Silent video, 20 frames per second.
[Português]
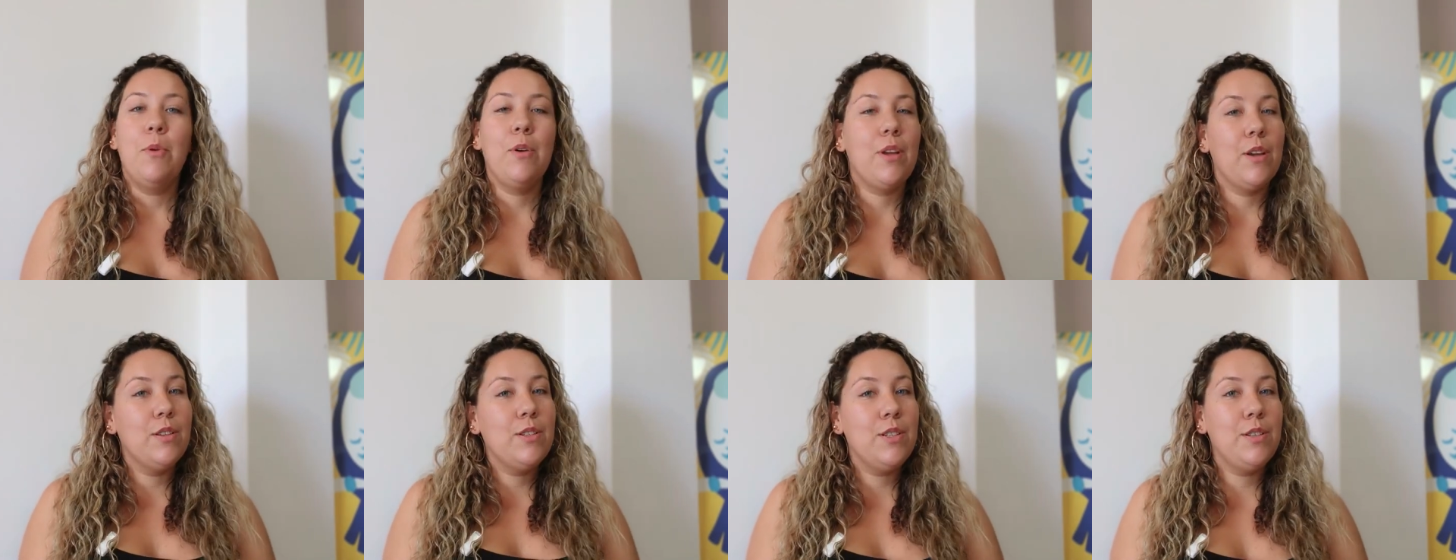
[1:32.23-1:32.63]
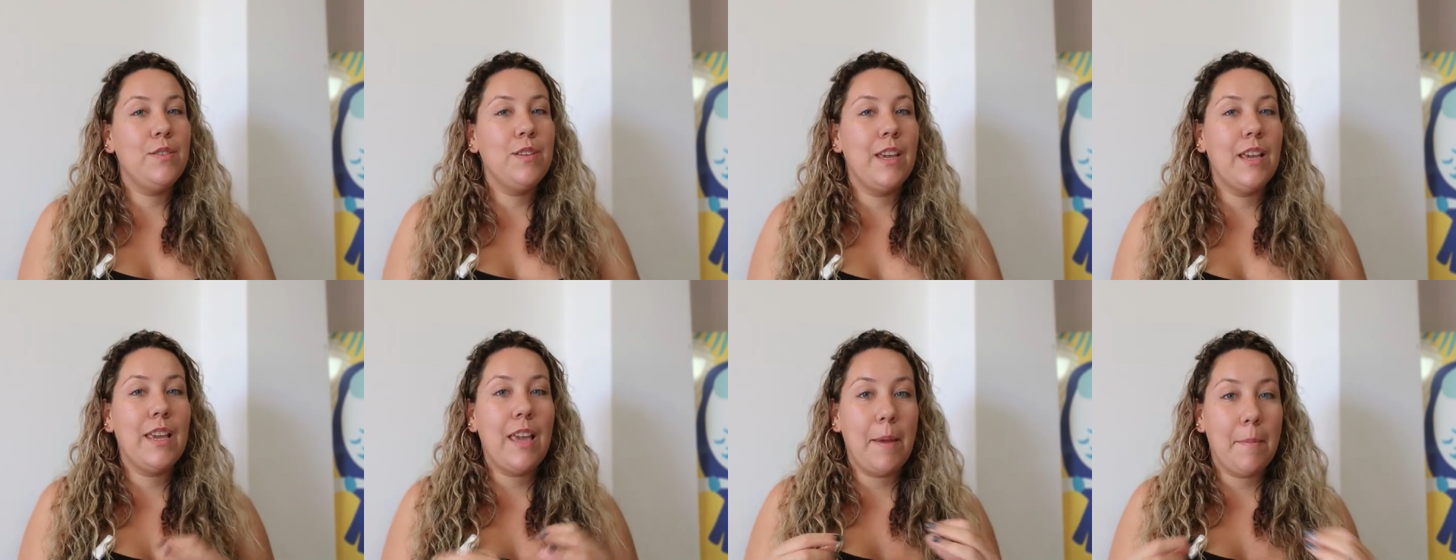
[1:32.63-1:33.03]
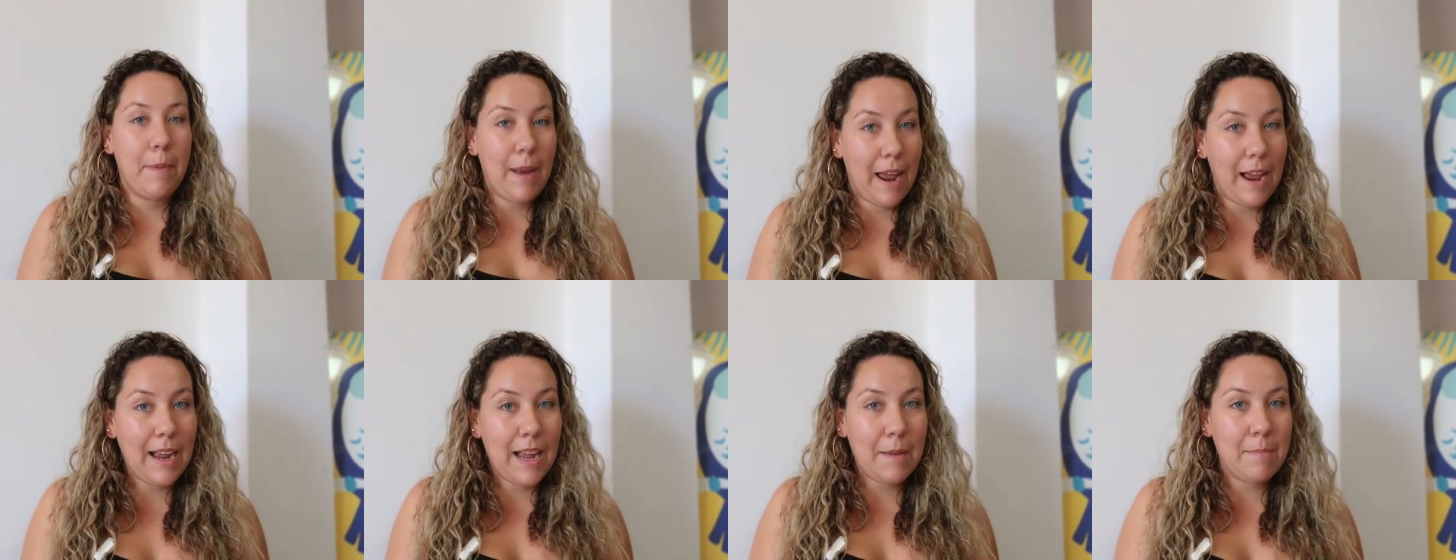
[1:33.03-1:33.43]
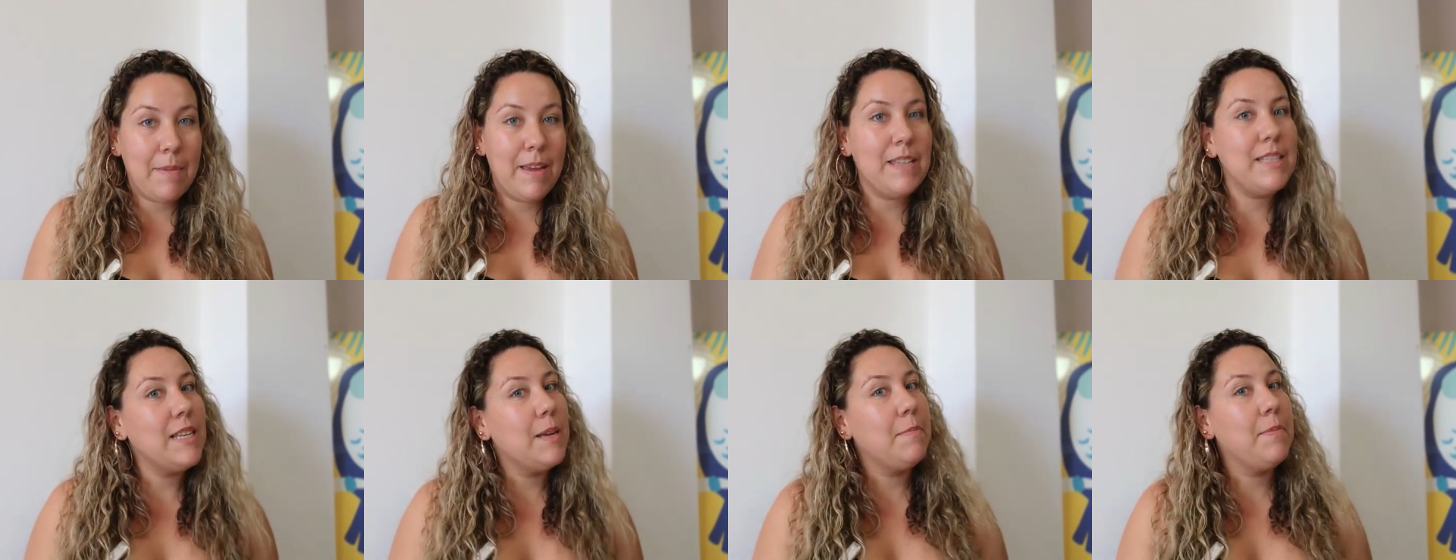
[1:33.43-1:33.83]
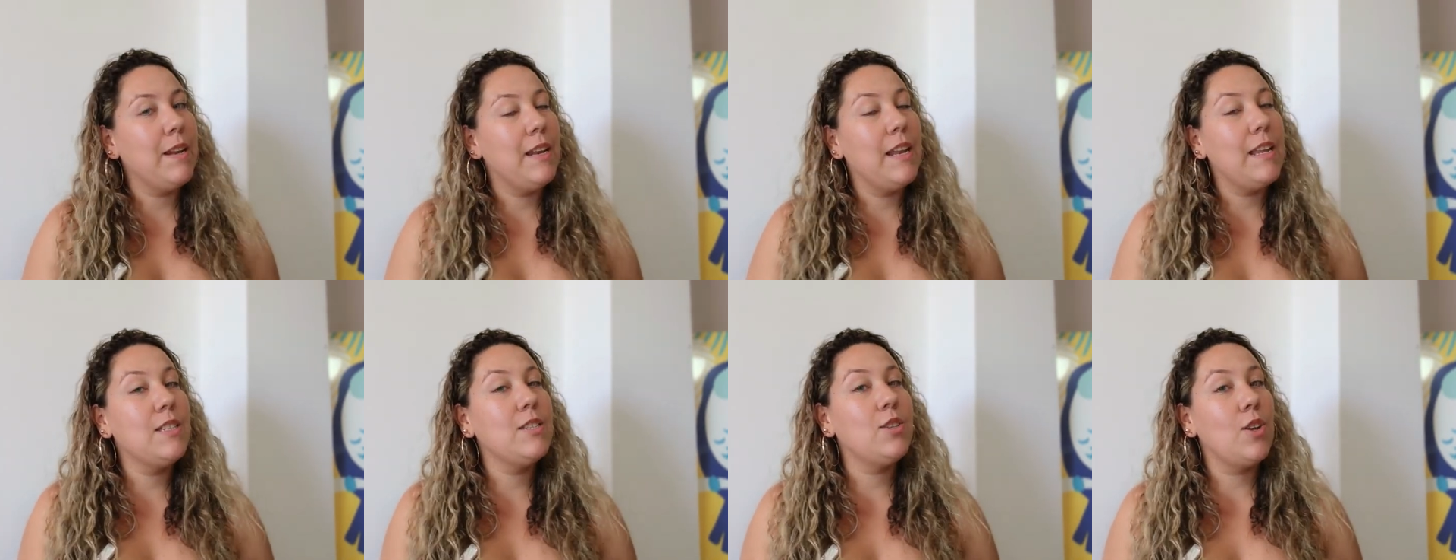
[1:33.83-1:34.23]
porque eu tive que quebrar a cabeça e
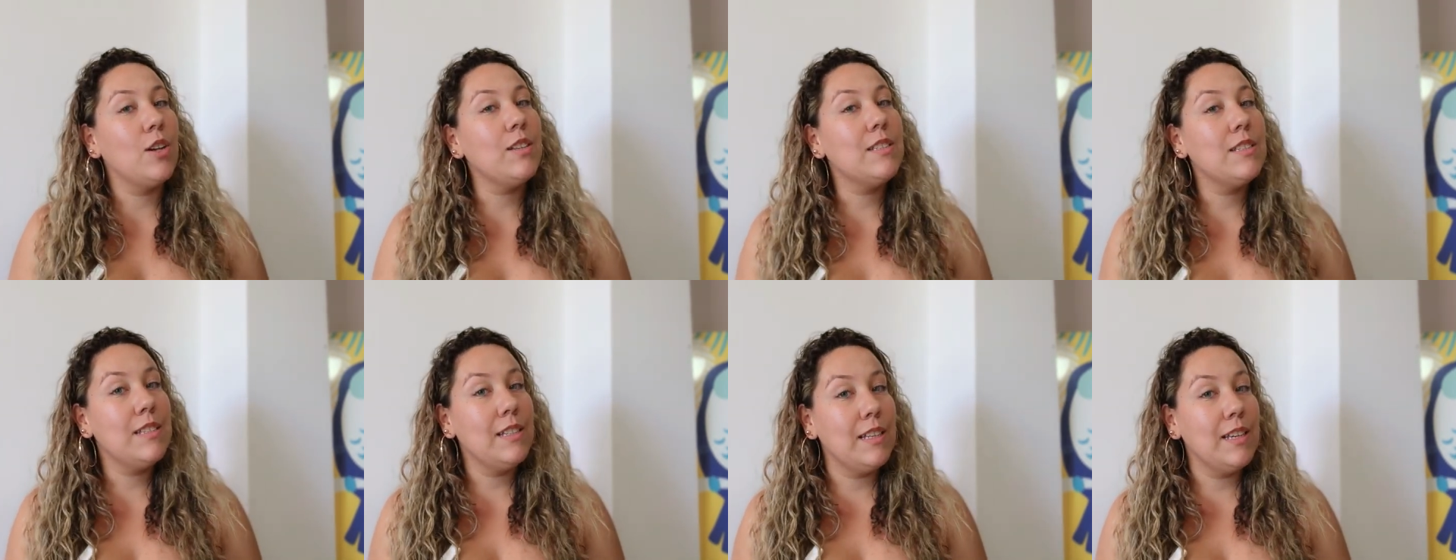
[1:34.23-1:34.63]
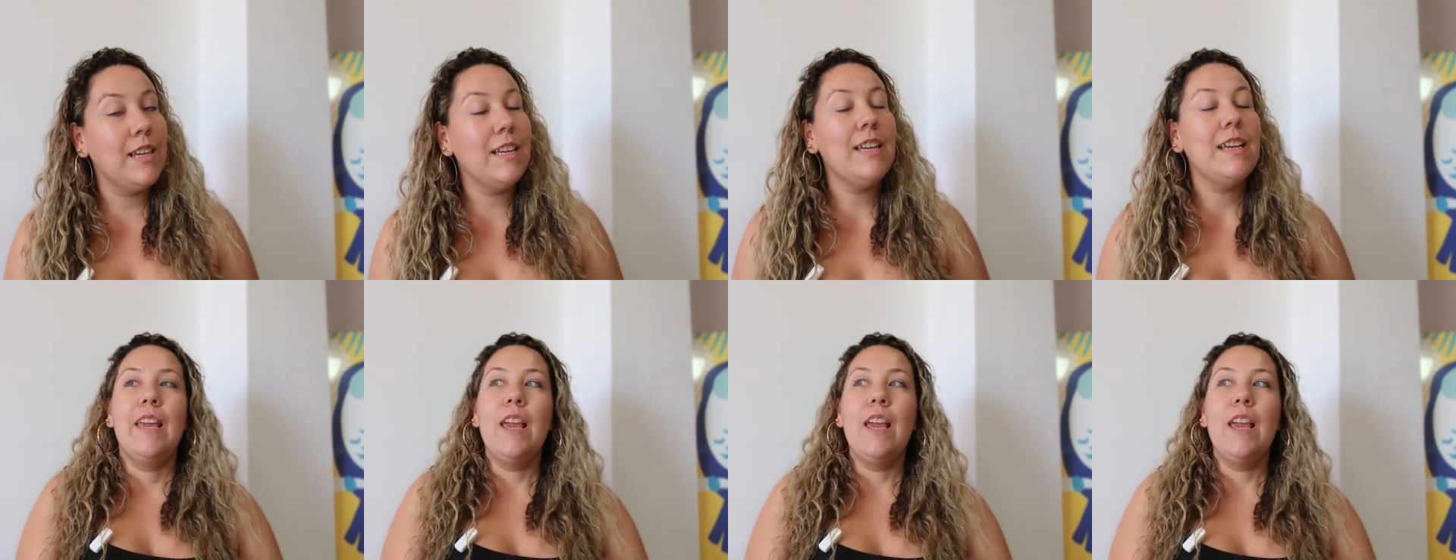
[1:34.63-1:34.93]
aprender sozinha.